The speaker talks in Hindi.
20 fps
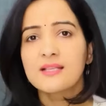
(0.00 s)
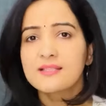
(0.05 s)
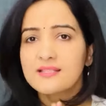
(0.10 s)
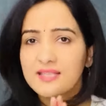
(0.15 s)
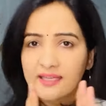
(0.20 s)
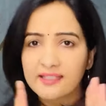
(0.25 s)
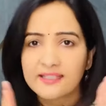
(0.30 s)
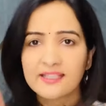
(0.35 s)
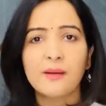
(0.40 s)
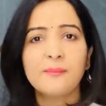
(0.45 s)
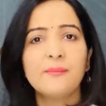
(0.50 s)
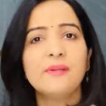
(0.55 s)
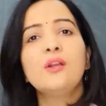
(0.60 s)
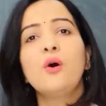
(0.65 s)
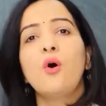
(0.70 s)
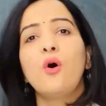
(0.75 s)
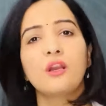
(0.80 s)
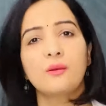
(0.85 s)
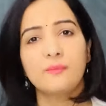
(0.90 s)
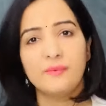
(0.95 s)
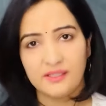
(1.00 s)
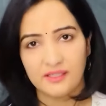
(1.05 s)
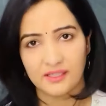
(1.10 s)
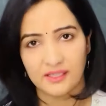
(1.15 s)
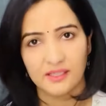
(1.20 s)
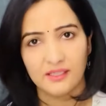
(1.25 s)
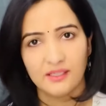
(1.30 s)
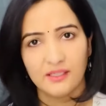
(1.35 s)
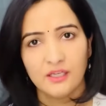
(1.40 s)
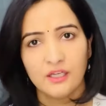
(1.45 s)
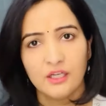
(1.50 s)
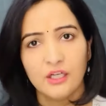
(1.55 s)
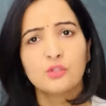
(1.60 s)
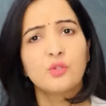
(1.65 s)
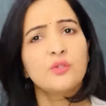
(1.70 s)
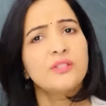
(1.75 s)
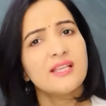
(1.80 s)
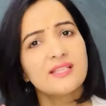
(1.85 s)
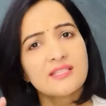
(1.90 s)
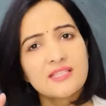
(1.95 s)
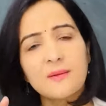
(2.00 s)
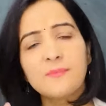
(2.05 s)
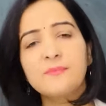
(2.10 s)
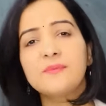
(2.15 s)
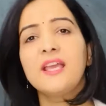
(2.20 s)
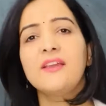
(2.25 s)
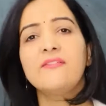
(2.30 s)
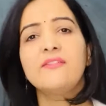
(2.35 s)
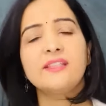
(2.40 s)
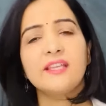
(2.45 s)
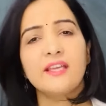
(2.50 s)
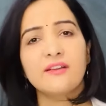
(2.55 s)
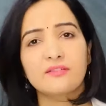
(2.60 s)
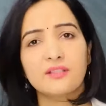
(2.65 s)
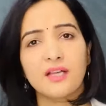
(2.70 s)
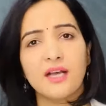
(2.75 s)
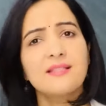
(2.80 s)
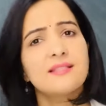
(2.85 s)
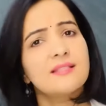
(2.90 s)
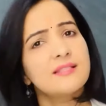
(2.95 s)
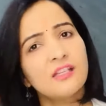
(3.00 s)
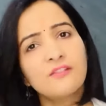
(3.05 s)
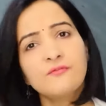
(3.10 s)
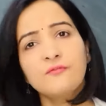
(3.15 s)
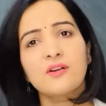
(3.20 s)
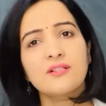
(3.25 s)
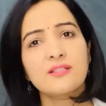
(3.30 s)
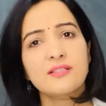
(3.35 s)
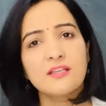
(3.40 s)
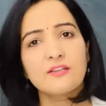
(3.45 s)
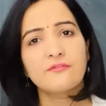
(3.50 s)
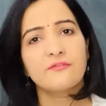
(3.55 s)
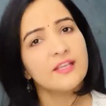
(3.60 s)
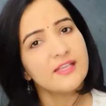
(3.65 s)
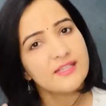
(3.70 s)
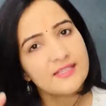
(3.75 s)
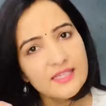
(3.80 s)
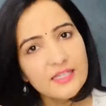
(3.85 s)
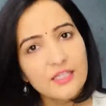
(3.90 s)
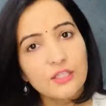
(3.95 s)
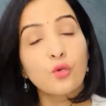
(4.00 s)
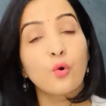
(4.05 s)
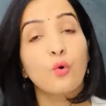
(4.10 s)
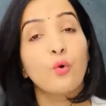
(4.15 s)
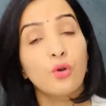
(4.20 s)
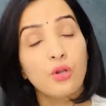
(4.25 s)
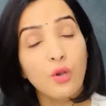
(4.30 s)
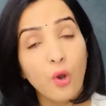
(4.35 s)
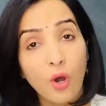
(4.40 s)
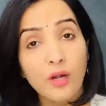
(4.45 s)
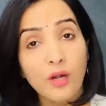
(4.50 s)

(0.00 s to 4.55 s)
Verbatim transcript: संख्या में ये और भी हैं तो ये सब देवी देवता सिर्फ और सिर्फ इसी ढोल और